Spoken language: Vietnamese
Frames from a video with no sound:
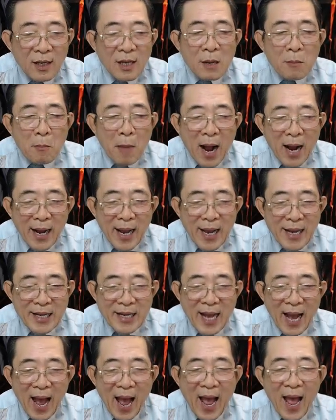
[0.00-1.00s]
mà ngay
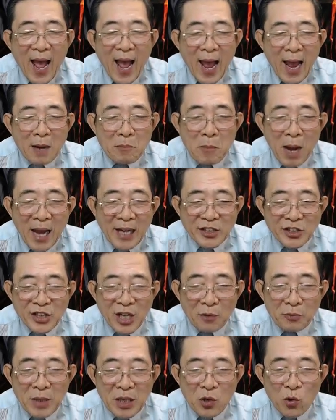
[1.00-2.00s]
cả an bài
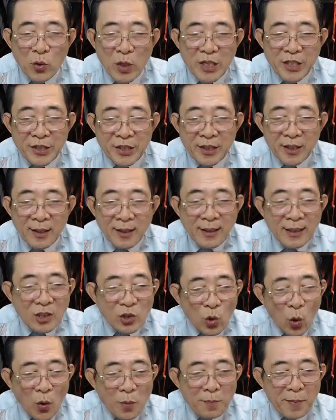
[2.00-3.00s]
sau lưng của người,
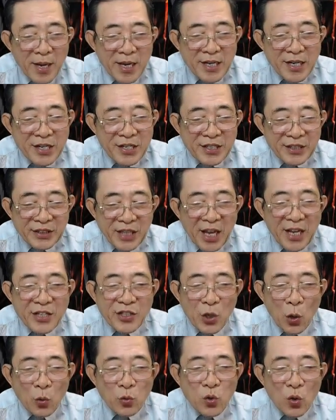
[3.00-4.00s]
chuẩn bị người thế
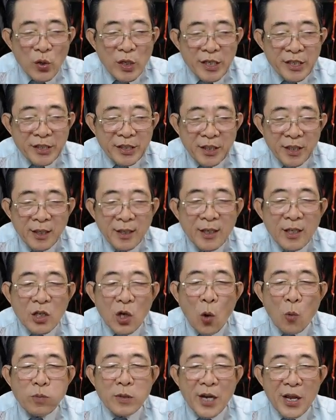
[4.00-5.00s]
chỗ cho người
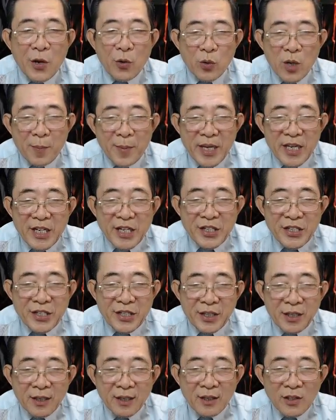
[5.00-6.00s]
cũng đều đã bị
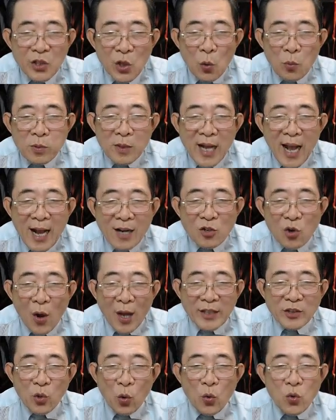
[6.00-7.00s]
ngươi dùng các
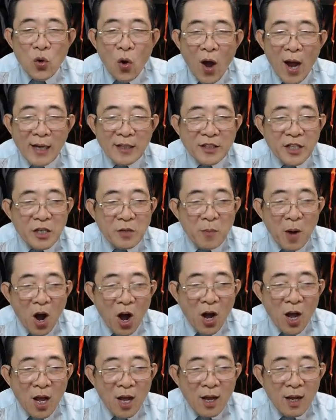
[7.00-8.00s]
loại thủ đoạn trừ
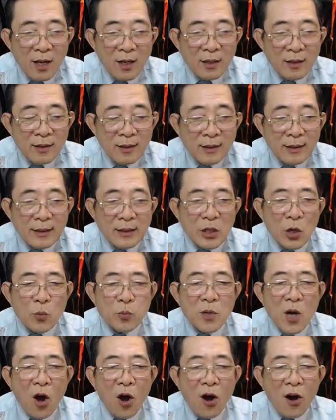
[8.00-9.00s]
bỏ. Lúc
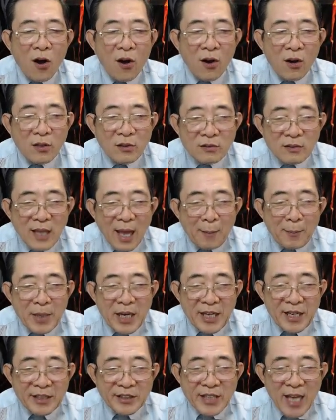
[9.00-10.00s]
đó ta mới
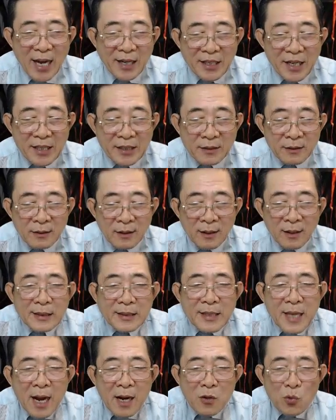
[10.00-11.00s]
liền xác định
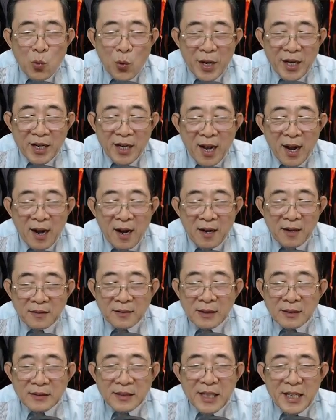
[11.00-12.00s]
dân quyền cơ
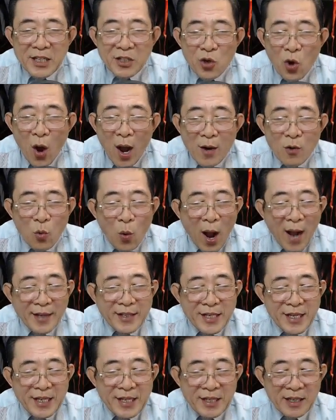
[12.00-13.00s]
tiên đoán quả
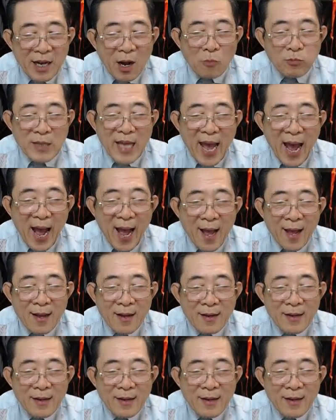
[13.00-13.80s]
nhiên không giả.